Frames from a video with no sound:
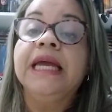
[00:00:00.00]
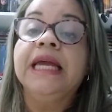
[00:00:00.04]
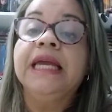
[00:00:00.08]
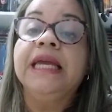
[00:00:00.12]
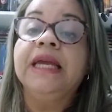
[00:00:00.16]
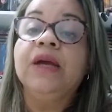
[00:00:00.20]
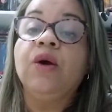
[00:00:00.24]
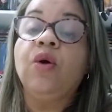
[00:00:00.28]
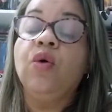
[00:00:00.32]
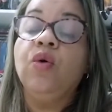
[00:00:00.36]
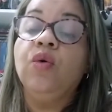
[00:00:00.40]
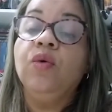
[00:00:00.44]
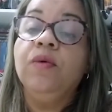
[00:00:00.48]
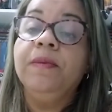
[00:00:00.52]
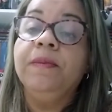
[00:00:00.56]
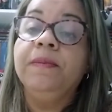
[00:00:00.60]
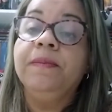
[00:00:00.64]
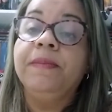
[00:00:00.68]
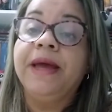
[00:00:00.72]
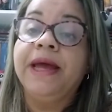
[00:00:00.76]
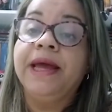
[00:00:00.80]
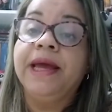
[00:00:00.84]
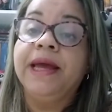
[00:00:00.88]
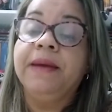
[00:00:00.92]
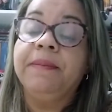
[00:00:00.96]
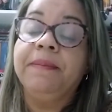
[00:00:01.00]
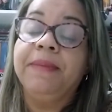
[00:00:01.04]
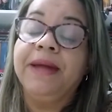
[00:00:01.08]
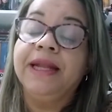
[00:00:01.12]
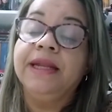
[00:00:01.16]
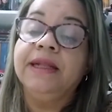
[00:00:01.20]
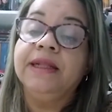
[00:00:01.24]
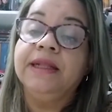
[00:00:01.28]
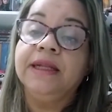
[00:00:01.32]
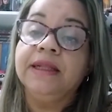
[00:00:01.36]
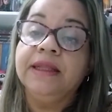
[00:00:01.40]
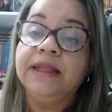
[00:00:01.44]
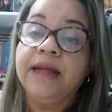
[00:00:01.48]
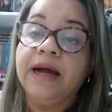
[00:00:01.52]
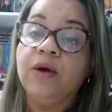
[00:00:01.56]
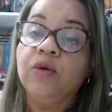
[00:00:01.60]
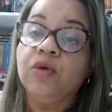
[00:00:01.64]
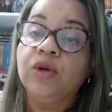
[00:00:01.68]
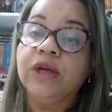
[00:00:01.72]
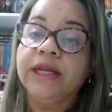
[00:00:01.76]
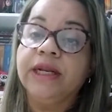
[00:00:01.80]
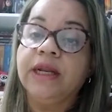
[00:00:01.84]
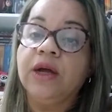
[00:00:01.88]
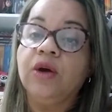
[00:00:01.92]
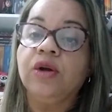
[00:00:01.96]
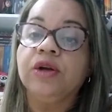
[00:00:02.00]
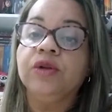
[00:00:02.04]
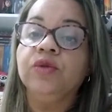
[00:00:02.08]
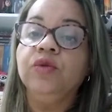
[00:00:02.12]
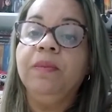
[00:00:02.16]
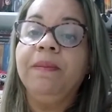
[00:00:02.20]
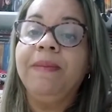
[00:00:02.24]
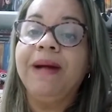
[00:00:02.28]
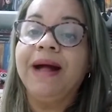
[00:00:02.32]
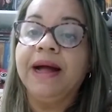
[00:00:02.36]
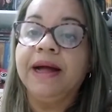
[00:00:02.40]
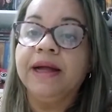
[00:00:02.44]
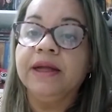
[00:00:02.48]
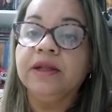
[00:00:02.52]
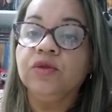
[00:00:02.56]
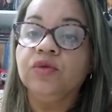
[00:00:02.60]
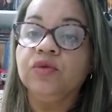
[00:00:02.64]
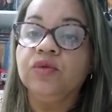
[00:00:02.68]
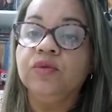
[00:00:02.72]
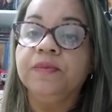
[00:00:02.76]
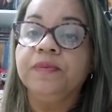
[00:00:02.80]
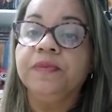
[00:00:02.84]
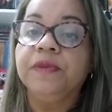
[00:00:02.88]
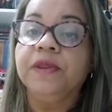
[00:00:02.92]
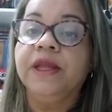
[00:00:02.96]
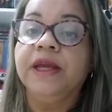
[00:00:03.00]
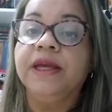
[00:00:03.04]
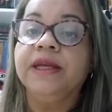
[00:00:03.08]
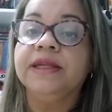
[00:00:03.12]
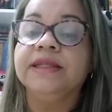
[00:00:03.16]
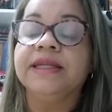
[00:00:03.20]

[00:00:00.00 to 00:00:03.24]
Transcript: E, ou é, perinatal, que é na hora do parto, né?